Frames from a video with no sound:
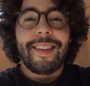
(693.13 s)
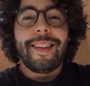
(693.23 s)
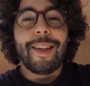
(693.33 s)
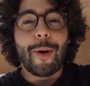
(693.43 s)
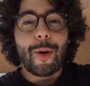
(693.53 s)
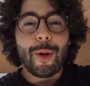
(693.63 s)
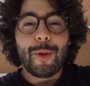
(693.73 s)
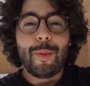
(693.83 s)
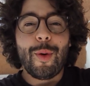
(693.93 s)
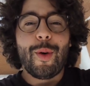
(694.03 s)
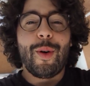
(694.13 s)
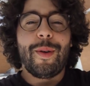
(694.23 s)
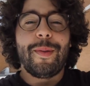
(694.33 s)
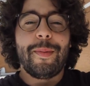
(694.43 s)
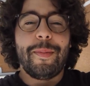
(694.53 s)
Il y a encore du boulot,
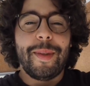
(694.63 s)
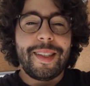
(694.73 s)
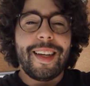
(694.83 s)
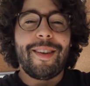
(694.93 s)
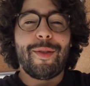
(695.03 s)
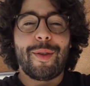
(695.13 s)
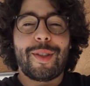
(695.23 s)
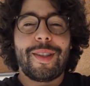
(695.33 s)
mais ça avance.